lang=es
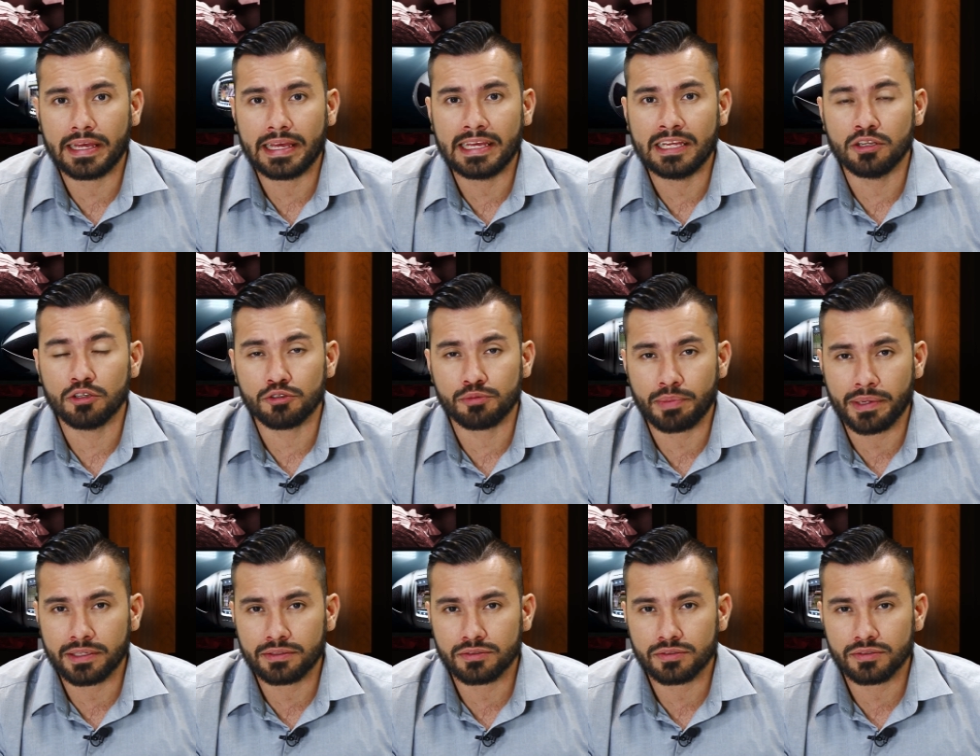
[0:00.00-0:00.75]
y los
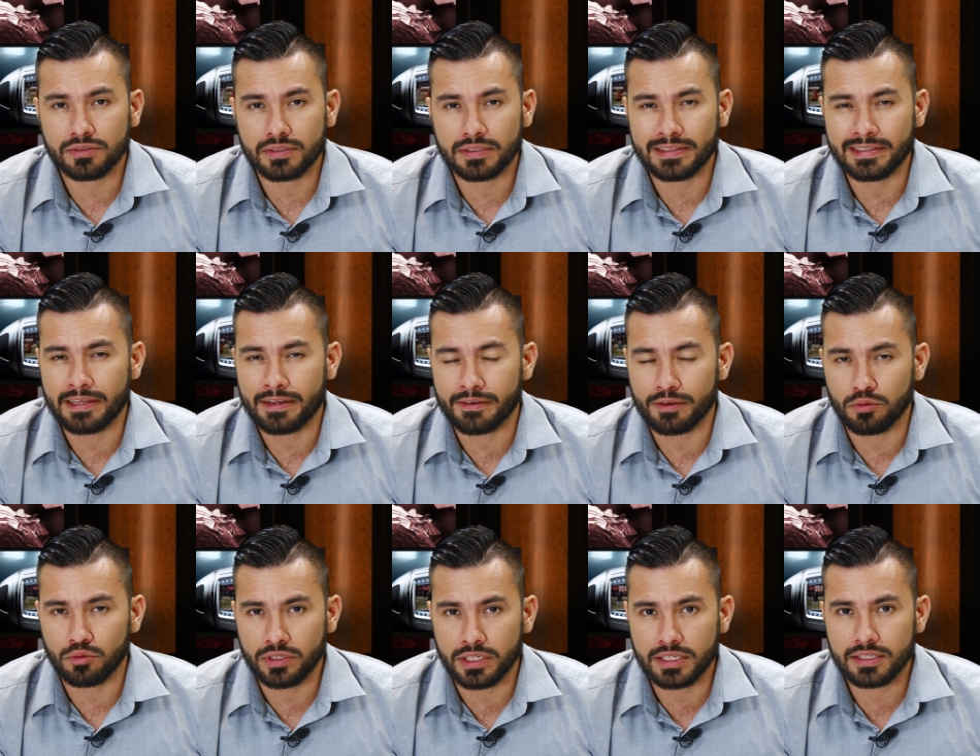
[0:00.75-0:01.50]
Patriots de
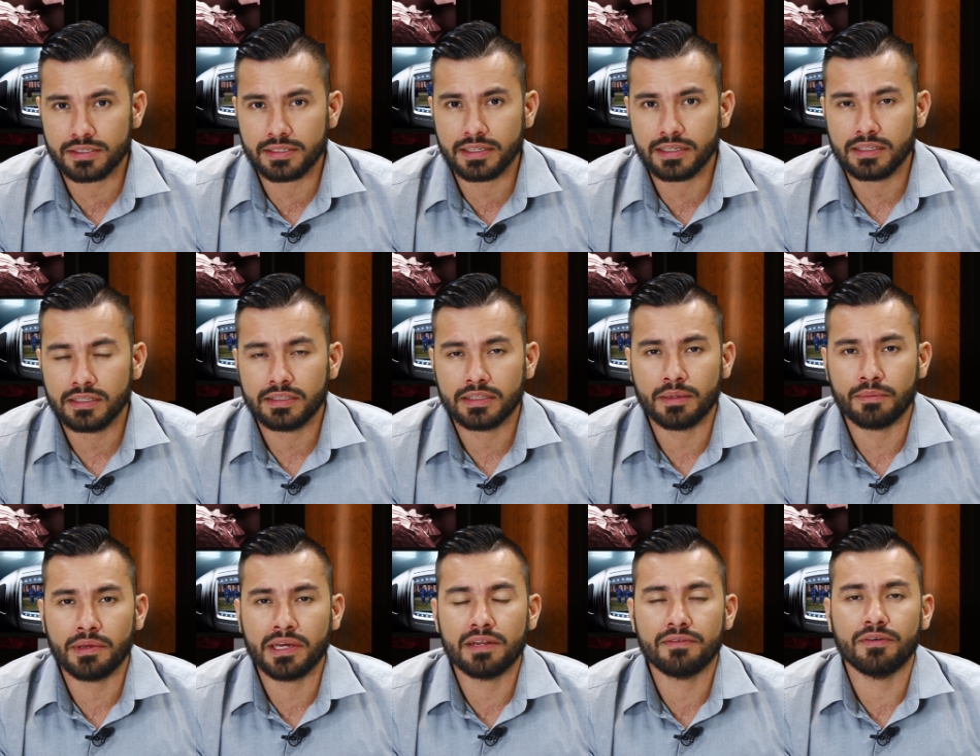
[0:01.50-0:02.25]
reunirse,
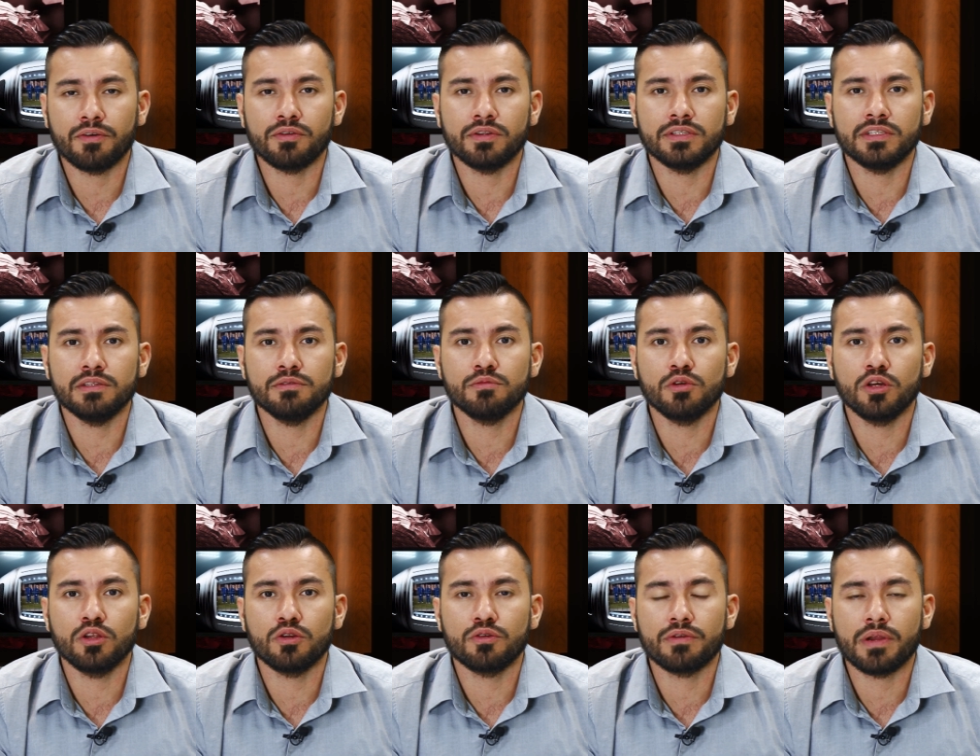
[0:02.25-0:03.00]
también el favoritismo
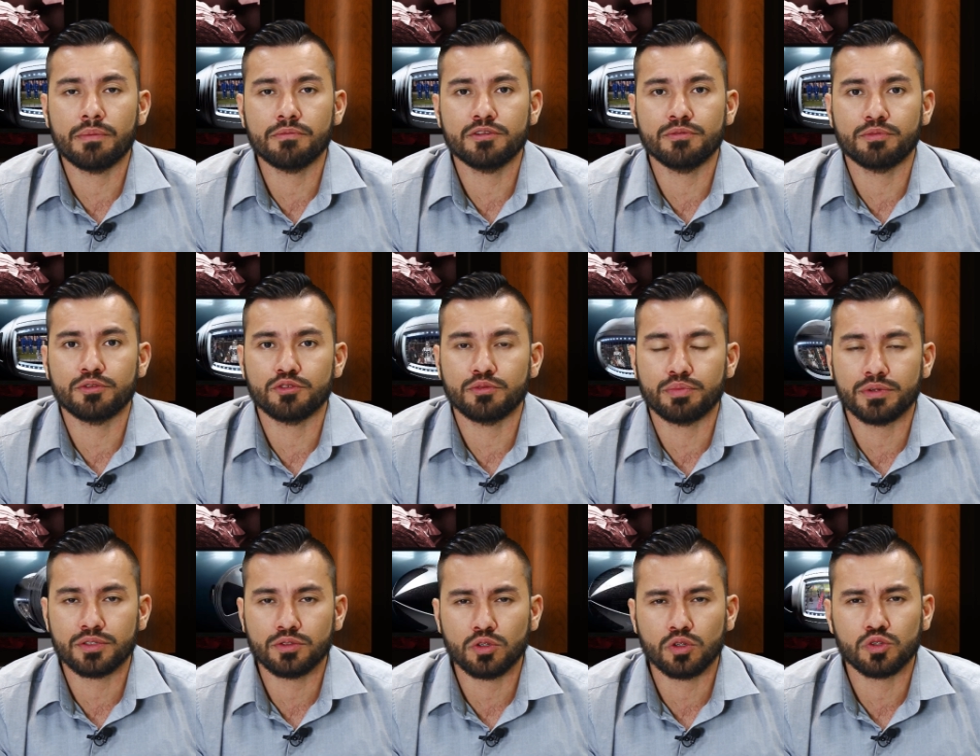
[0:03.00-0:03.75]
de los Rams y por
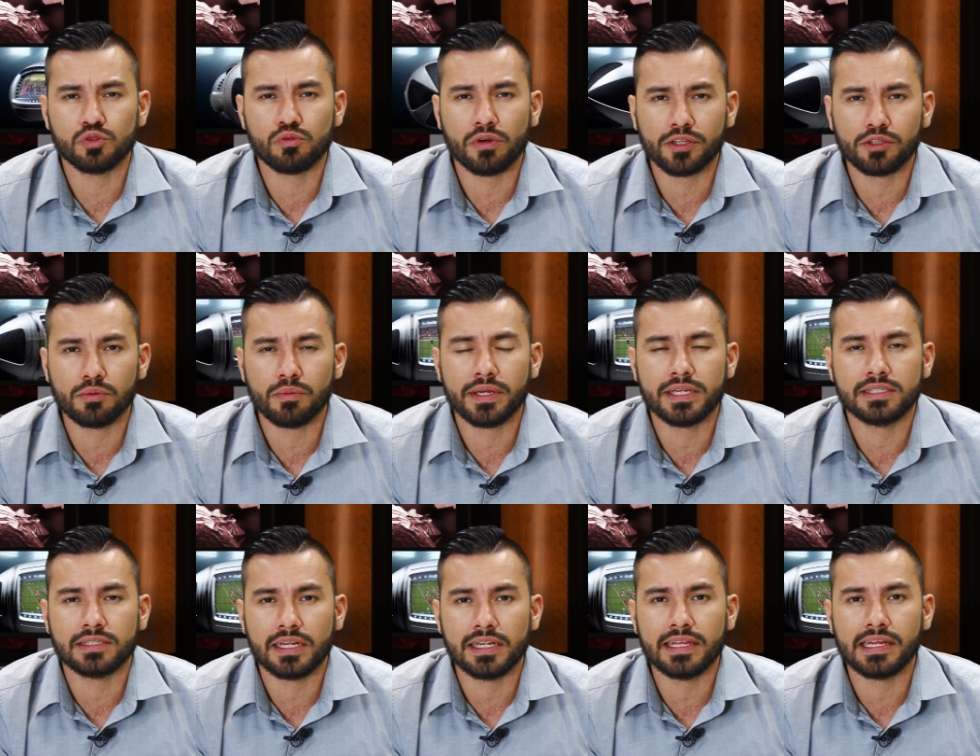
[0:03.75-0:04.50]
supuesto los cuatro
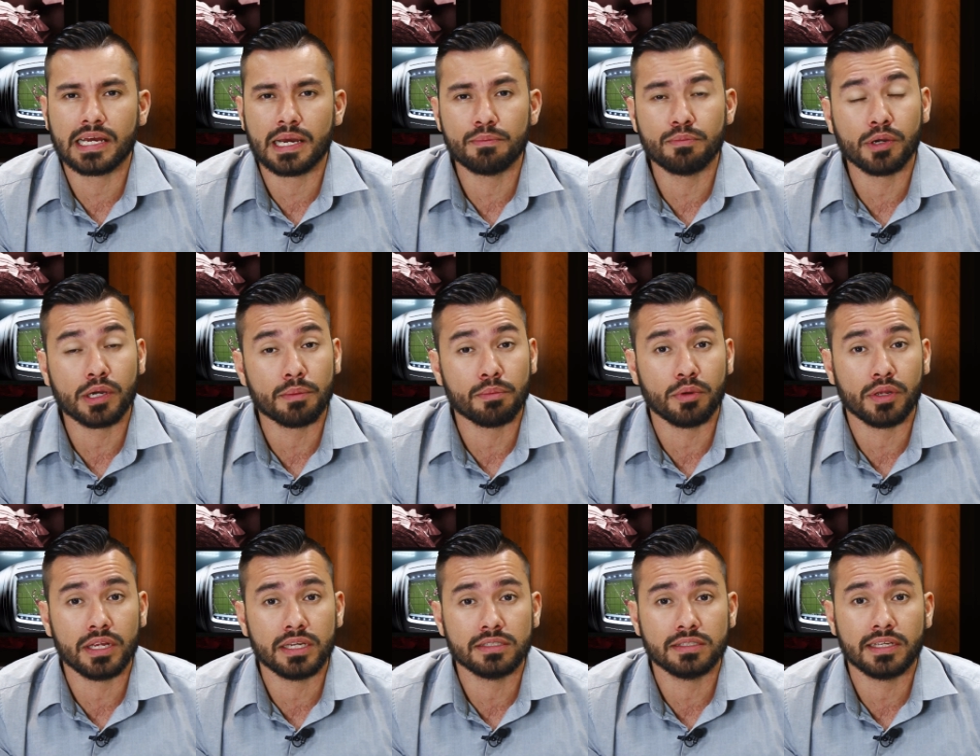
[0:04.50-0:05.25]
mariscales de campo que
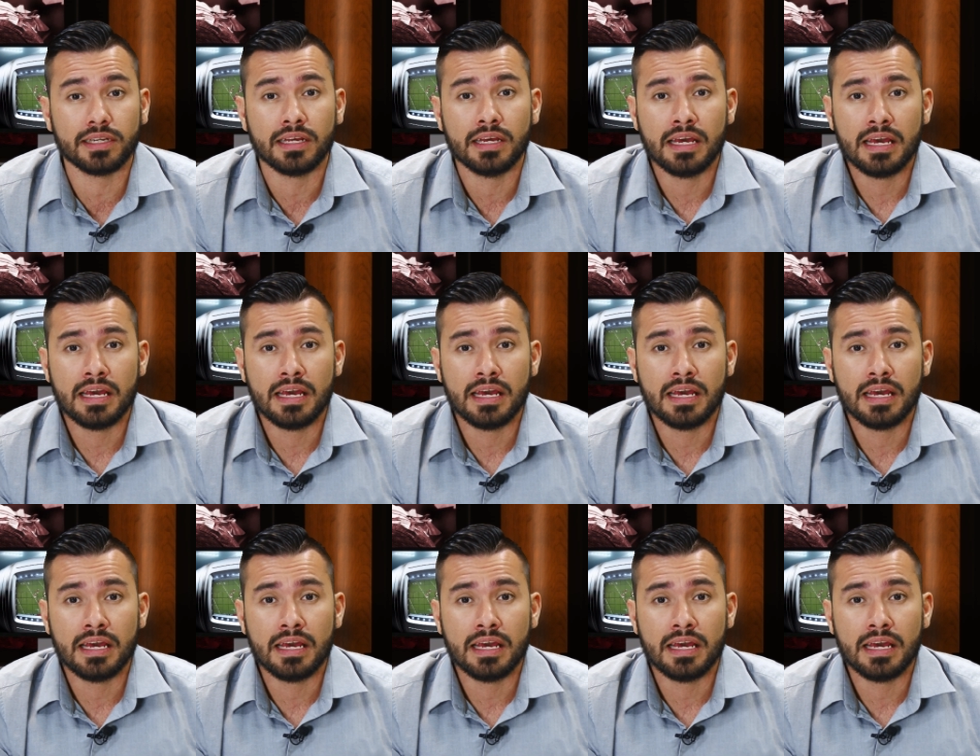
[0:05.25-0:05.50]
podrían ser